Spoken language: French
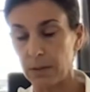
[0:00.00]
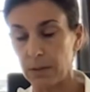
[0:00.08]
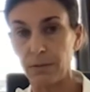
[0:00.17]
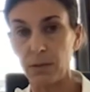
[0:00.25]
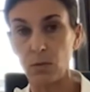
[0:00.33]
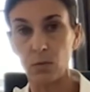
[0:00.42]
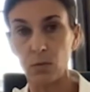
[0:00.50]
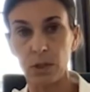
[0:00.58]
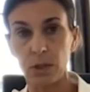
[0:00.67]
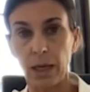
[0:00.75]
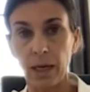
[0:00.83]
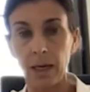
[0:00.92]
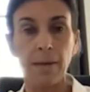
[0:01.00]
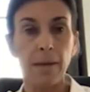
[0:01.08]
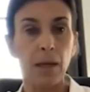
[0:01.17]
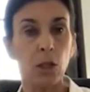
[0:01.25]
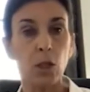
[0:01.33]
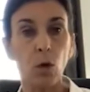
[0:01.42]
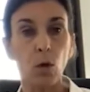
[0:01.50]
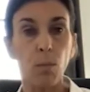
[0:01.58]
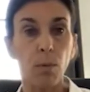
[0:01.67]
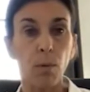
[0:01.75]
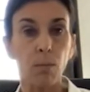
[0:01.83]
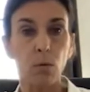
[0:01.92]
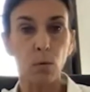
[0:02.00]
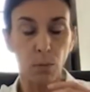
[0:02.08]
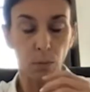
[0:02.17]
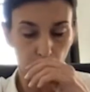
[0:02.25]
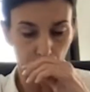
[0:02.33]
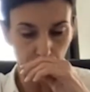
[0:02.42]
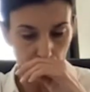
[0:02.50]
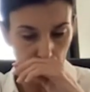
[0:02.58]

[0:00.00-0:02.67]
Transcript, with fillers: c'est une définition générale qui reprend peu ou prou la,